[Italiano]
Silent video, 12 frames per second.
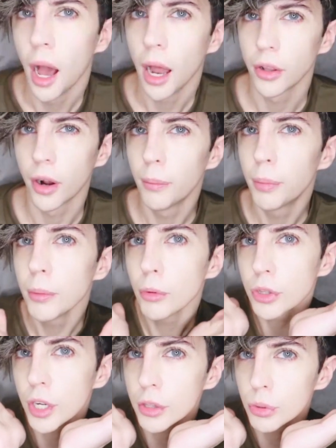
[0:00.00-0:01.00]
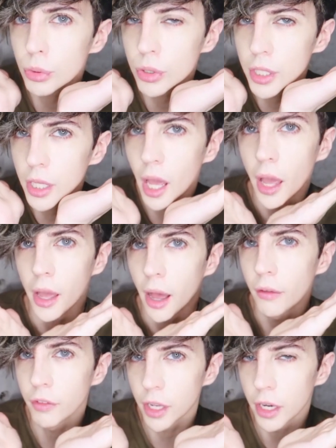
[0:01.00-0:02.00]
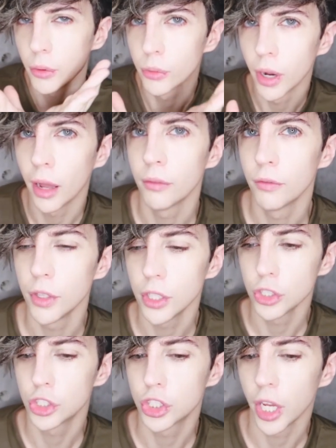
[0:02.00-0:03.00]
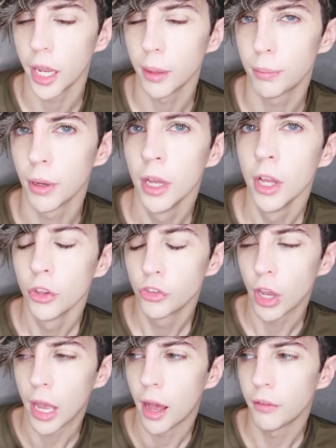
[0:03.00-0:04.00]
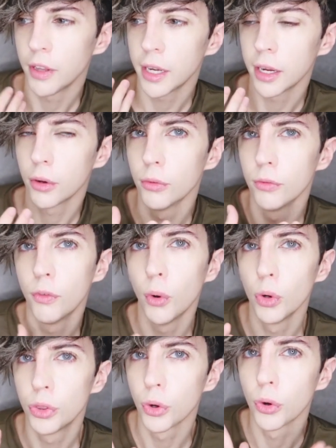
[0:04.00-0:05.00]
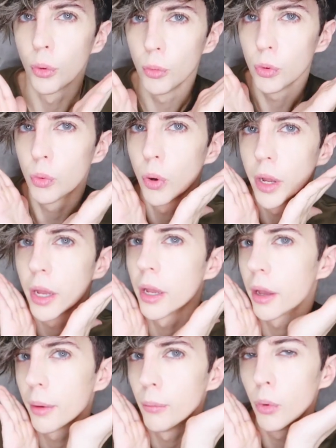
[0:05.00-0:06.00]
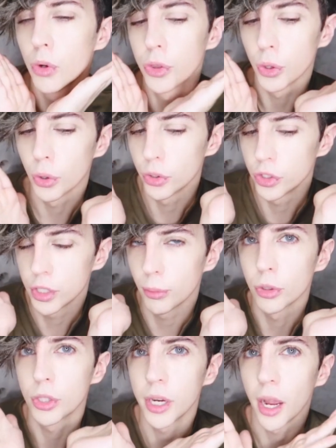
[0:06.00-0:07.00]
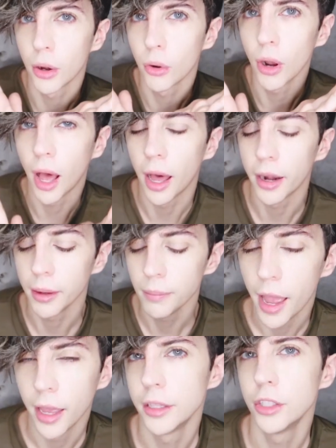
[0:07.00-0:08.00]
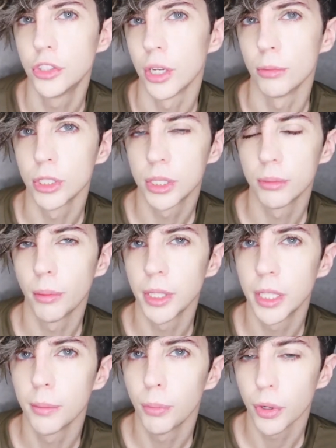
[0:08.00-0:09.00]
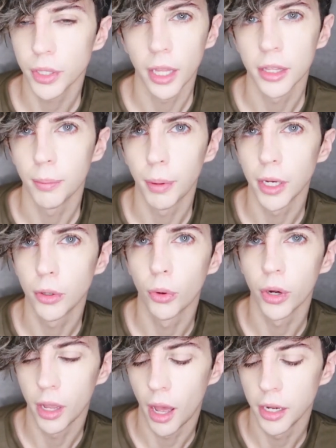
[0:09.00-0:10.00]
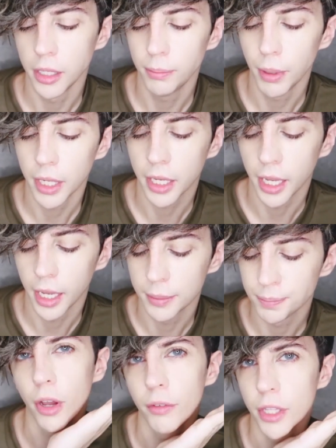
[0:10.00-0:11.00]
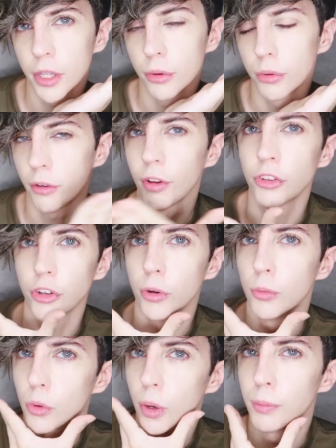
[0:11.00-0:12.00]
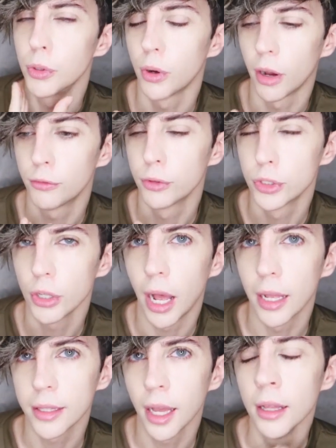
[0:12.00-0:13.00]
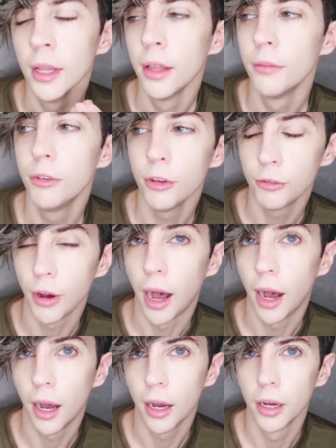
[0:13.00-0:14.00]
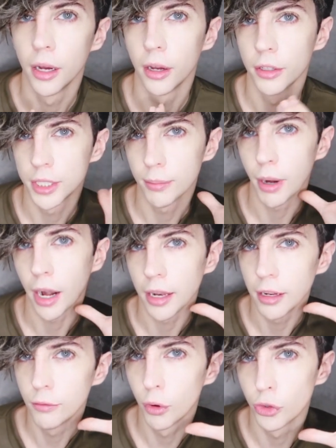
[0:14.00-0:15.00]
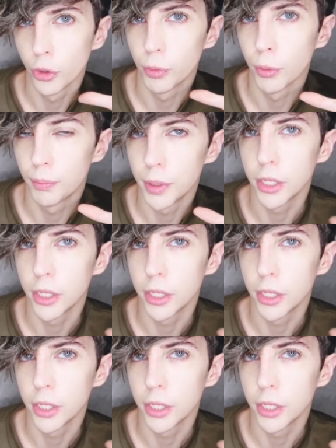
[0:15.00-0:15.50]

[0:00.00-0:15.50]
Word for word: Allora, il primo tra tutti è avere una V-shape, cioè avere un volto comunque eh, molto, diciamo, triangolare è, diciamo, estremamente importante per i coreani perché voi avete una faccia comunque più affusolata, vi fa eh, sembrare il volto più